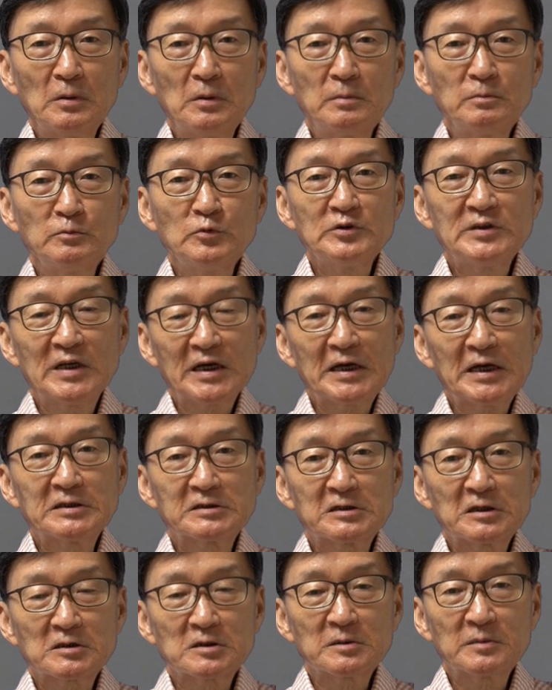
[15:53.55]
문제가
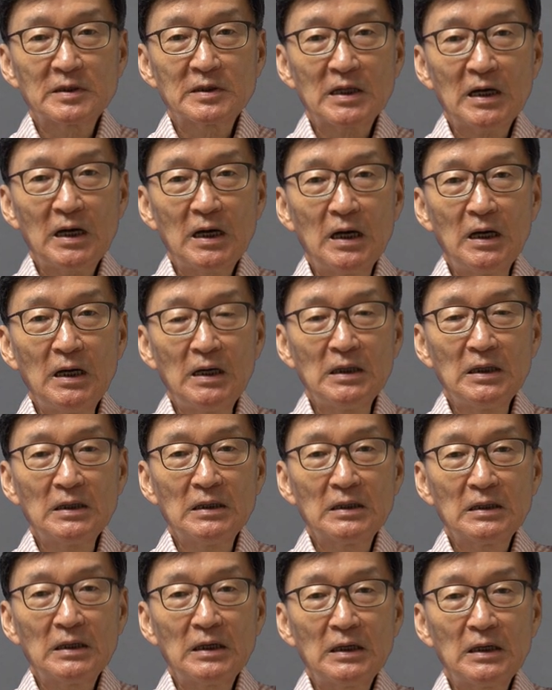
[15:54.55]
있었습니다.
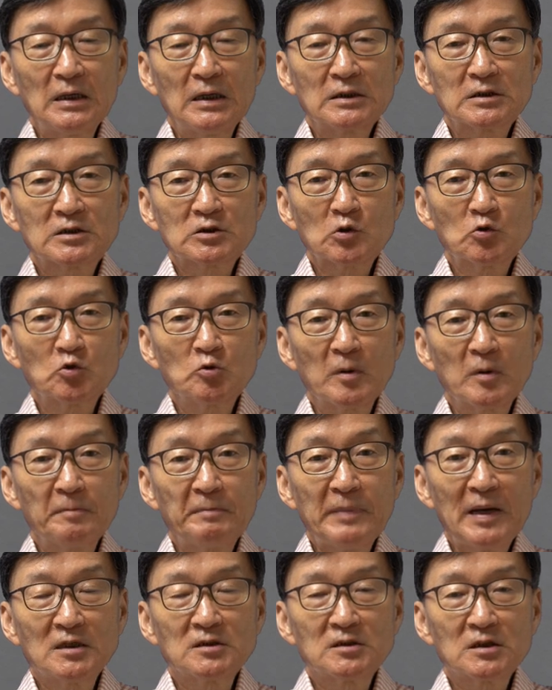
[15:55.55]
아,
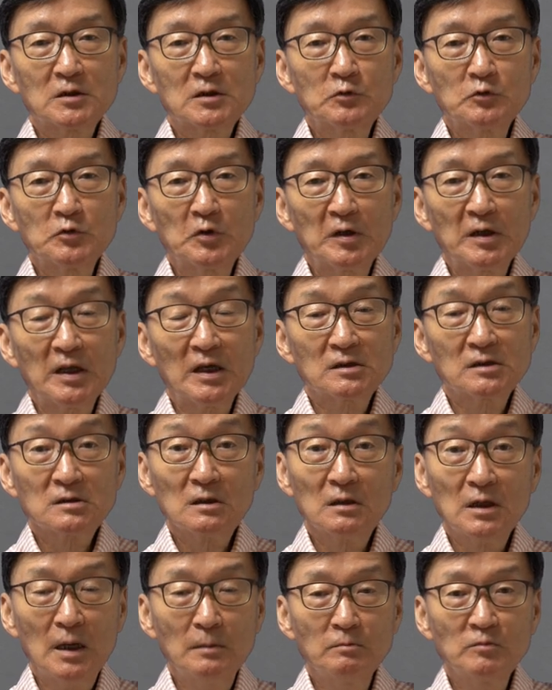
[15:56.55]
1989년에
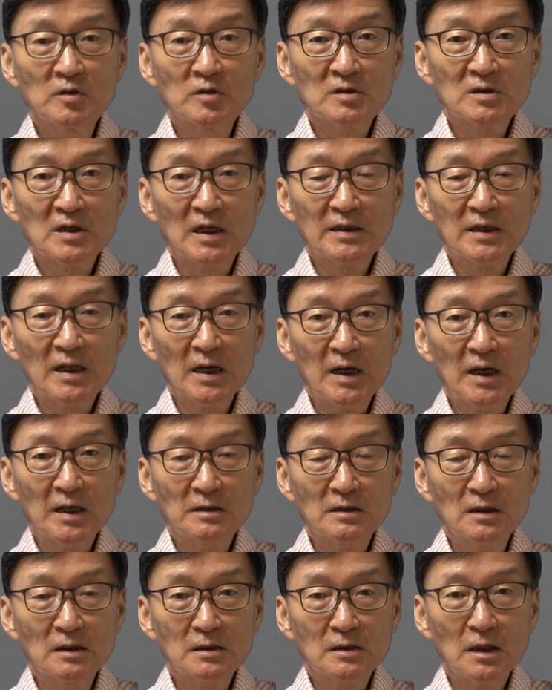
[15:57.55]
천안문 사태가
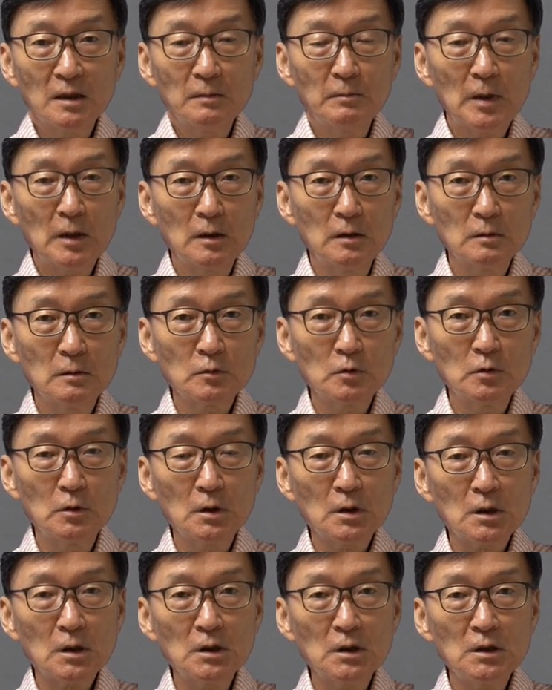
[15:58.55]
일어날 때막
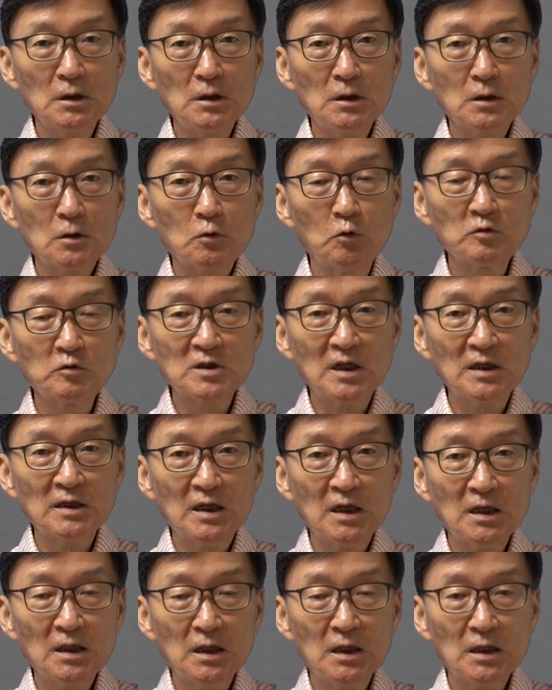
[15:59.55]
공산당이